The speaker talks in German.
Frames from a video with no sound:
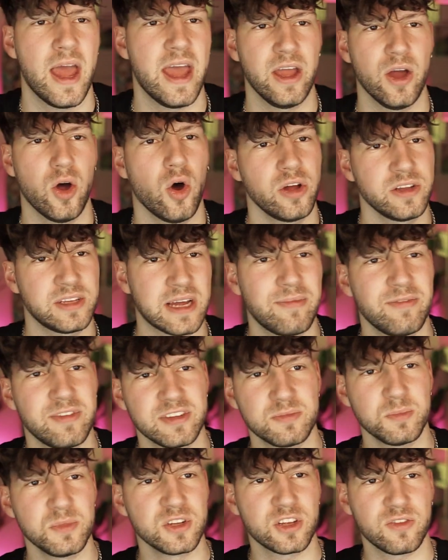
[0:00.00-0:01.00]
Ey, heute haben wir
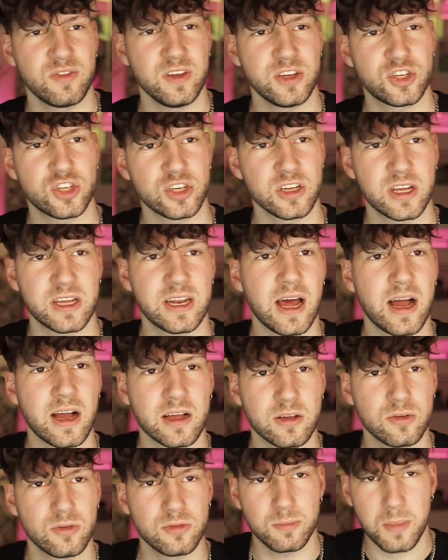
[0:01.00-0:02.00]
es mit Quietschen,
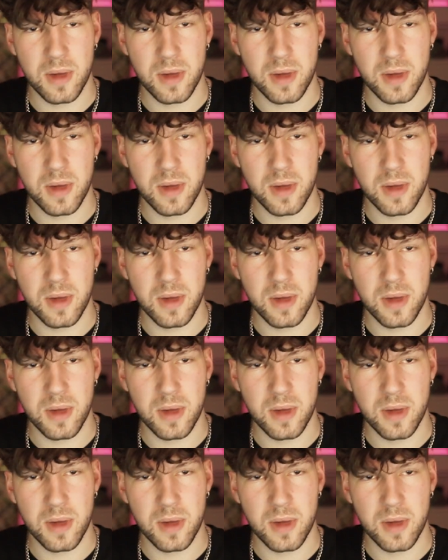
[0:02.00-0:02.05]
Knaken und